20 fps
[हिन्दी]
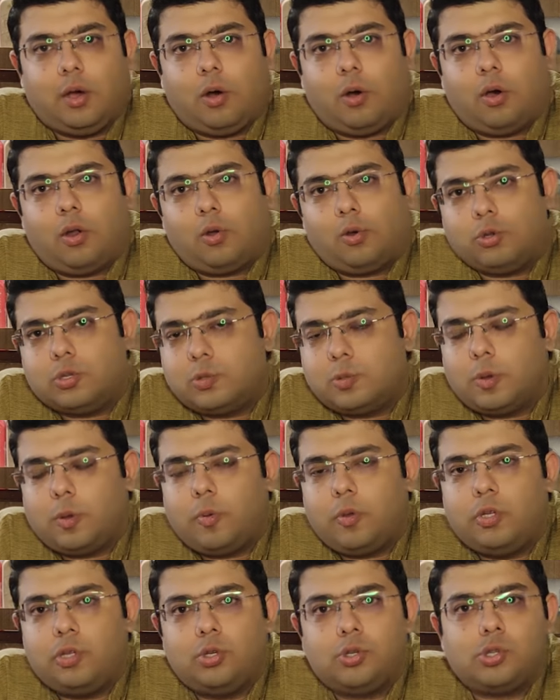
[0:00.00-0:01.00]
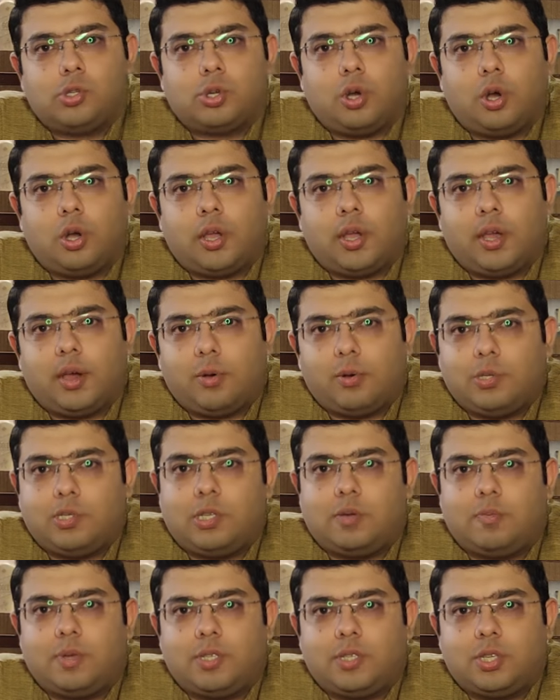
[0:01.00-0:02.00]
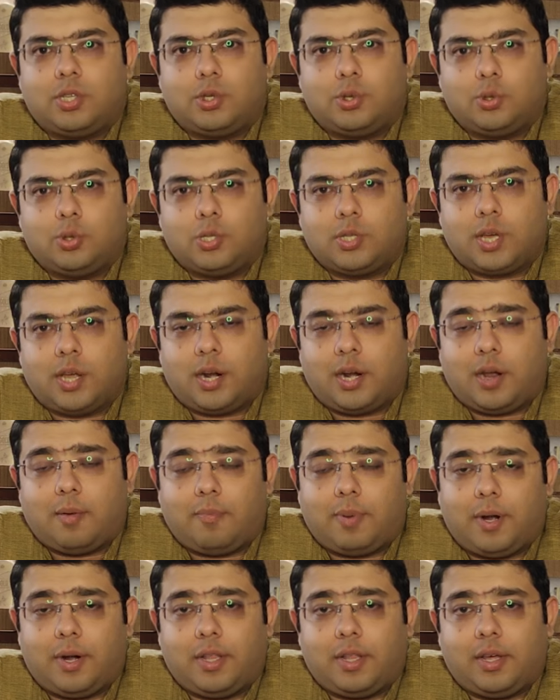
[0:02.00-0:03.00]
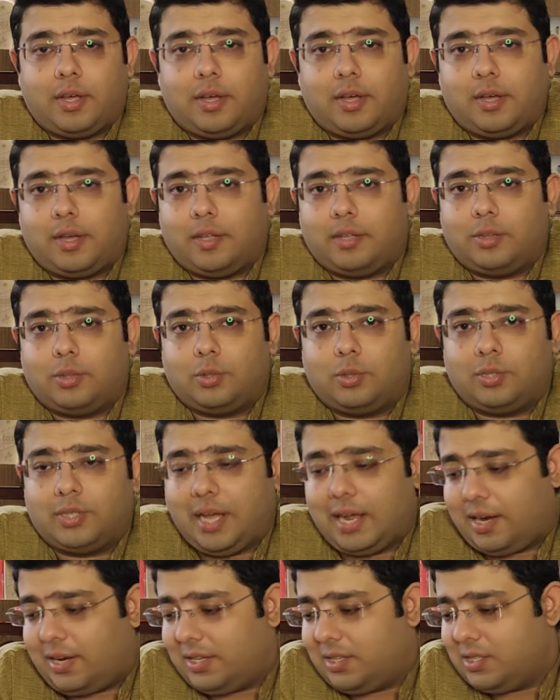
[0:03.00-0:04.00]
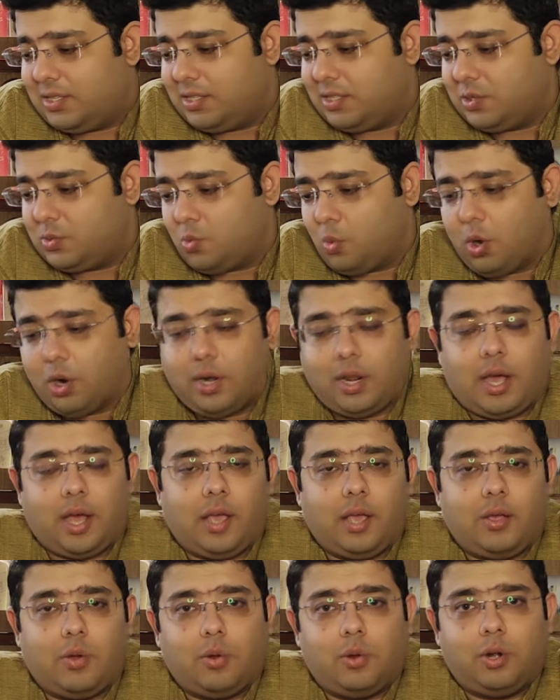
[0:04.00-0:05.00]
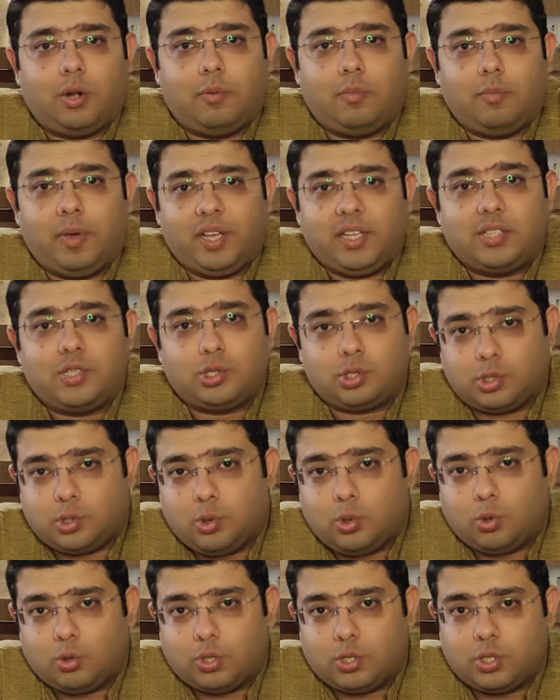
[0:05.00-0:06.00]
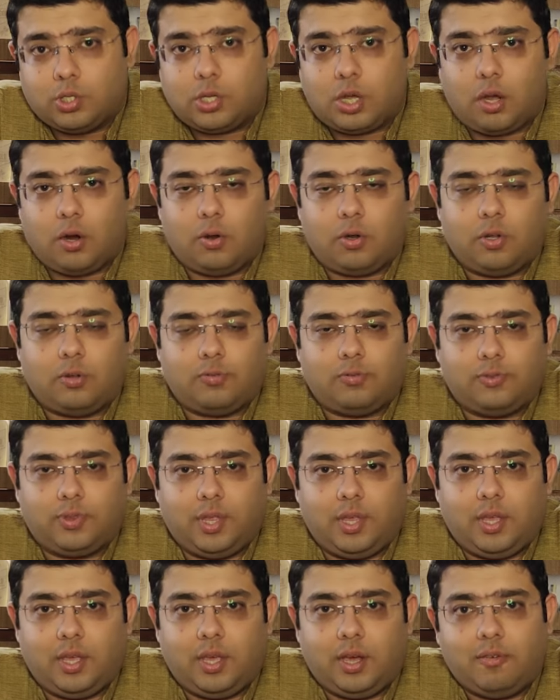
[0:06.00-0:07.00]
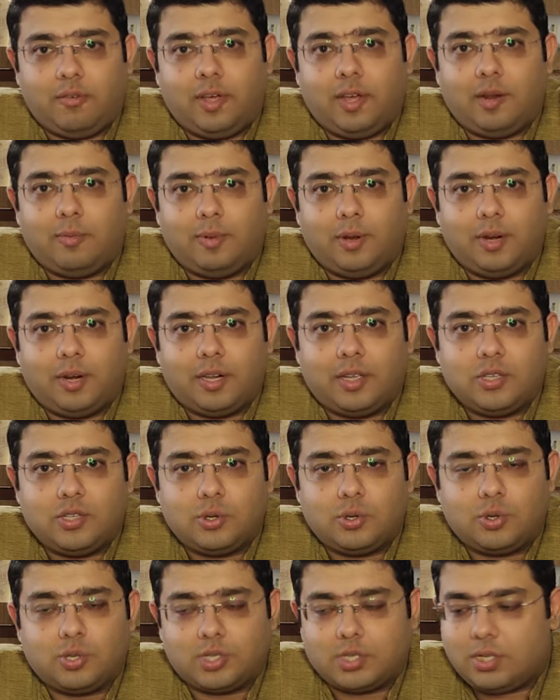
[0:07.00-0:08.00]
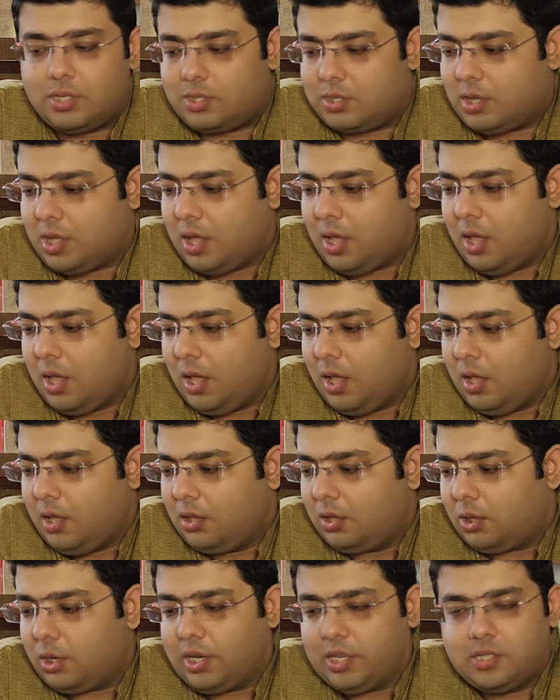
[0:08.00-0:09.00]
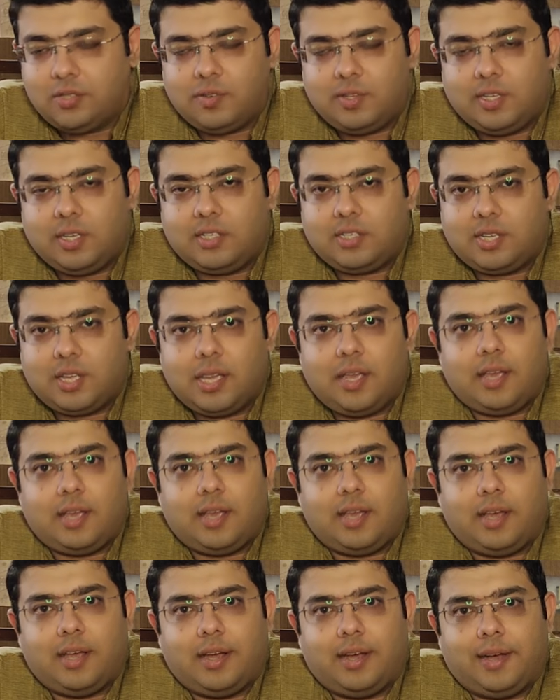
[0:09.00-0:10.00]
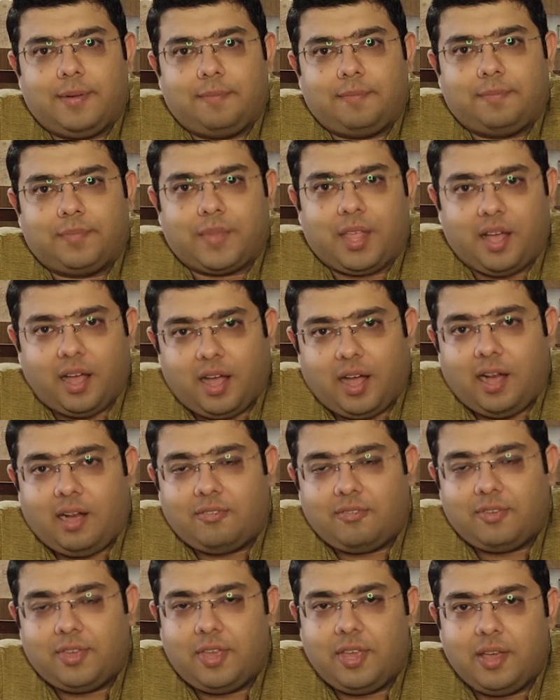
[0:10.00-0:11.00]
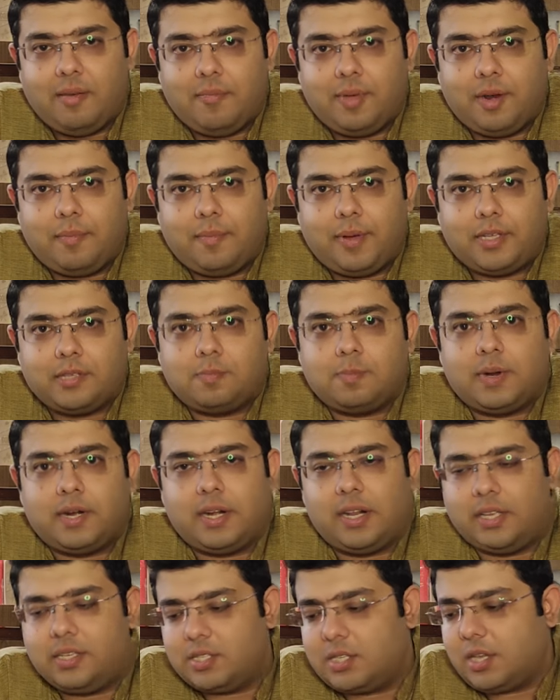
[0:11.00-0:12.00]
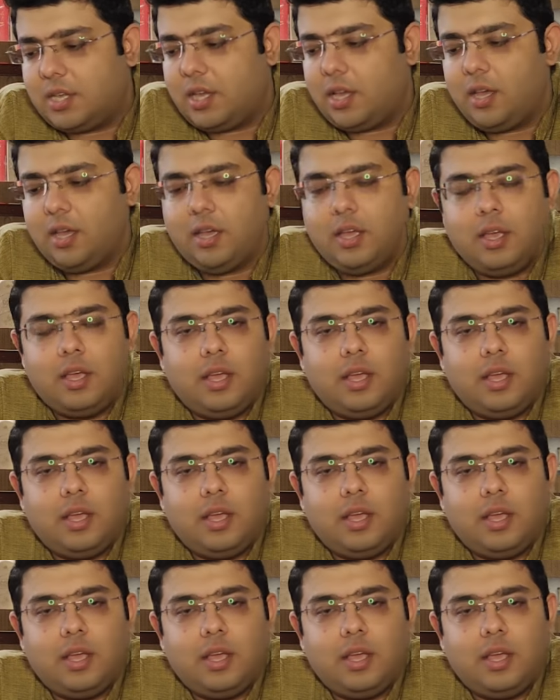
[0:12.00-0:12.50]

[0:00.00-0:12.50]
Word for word: और उसमें भी जो स्टॉक है उसी में से चूज़ करना पड़ रहा है तो दैट इज़ वॉट आई कुड बेस्ट सोर्स आउट ऑफ दी अवेलेबल रिसोर्सेज तो इस वजह से हाफ़ um, ही है मेरे पास बट इसके